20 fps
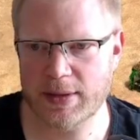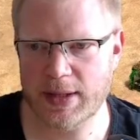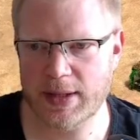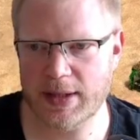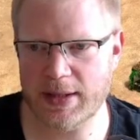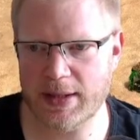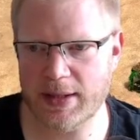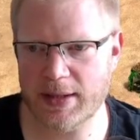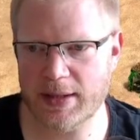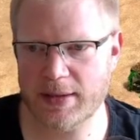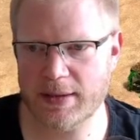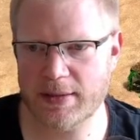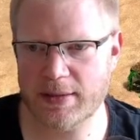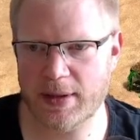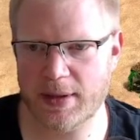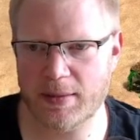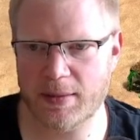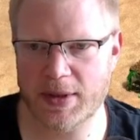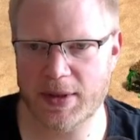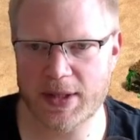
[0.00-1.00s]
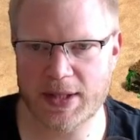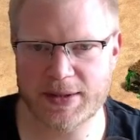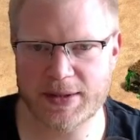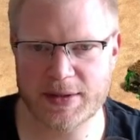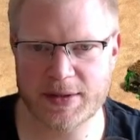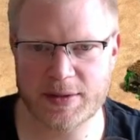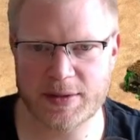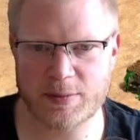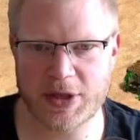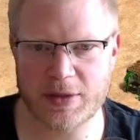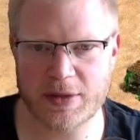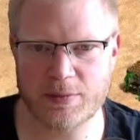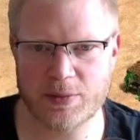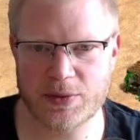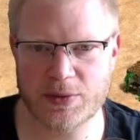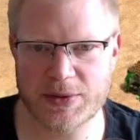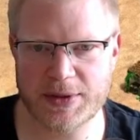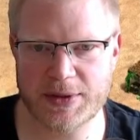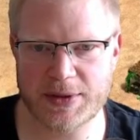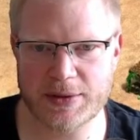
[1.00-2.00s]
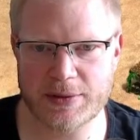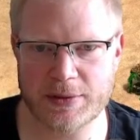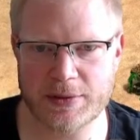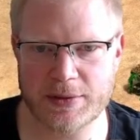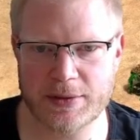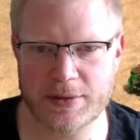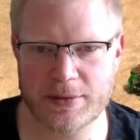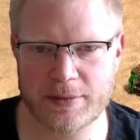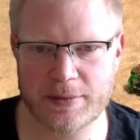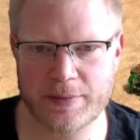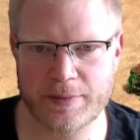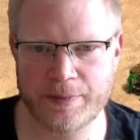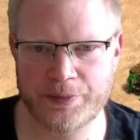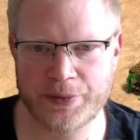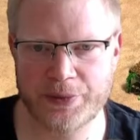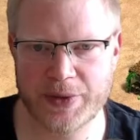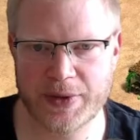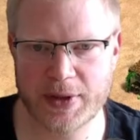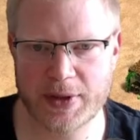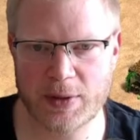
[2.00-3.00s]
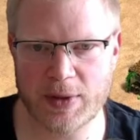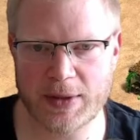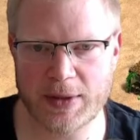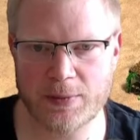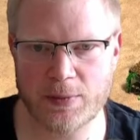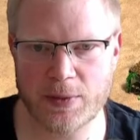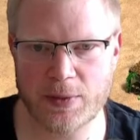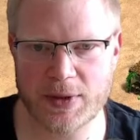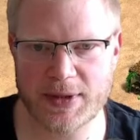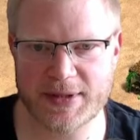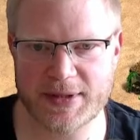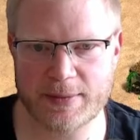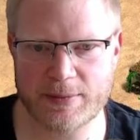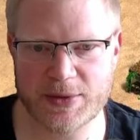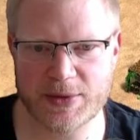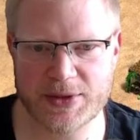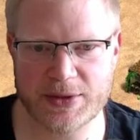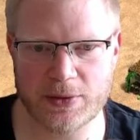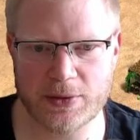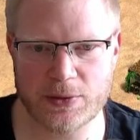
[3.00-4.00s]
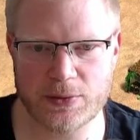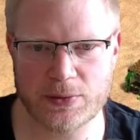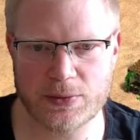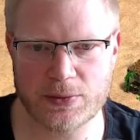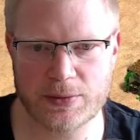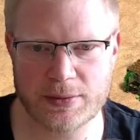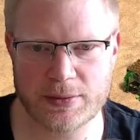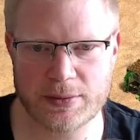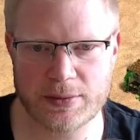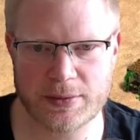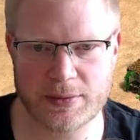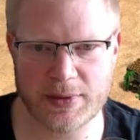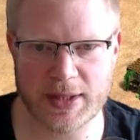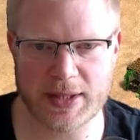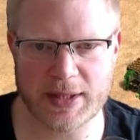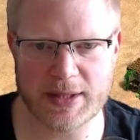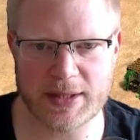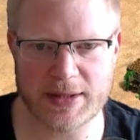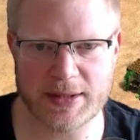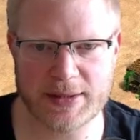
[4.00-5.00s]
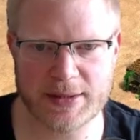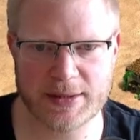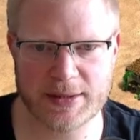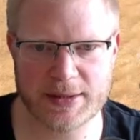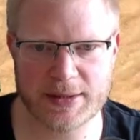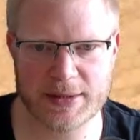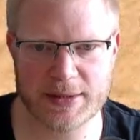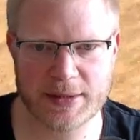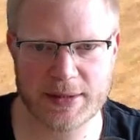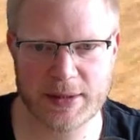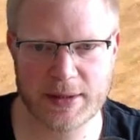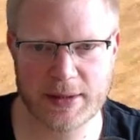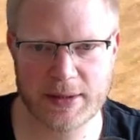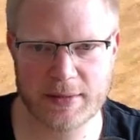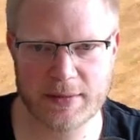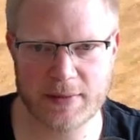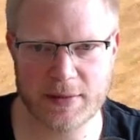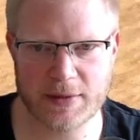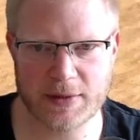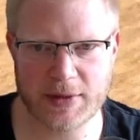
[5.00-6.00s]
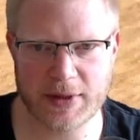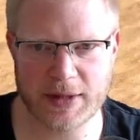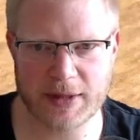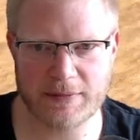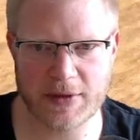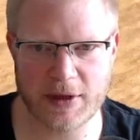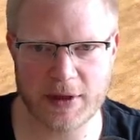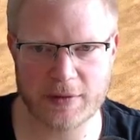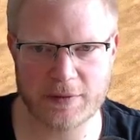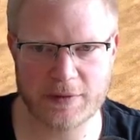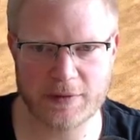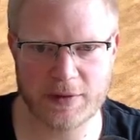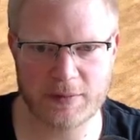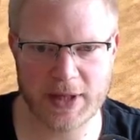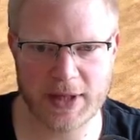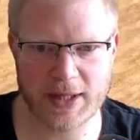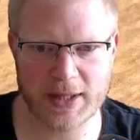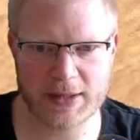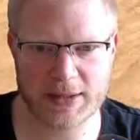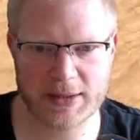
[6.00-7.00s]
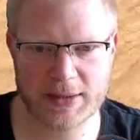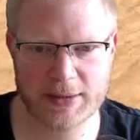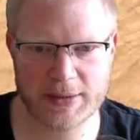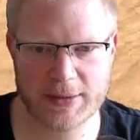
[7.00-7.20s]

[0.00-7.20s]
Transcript: Okay, aber da ist ein Spear in Position. Big Walls am Stone. Nice. Wird direkt wieder aufgemacht.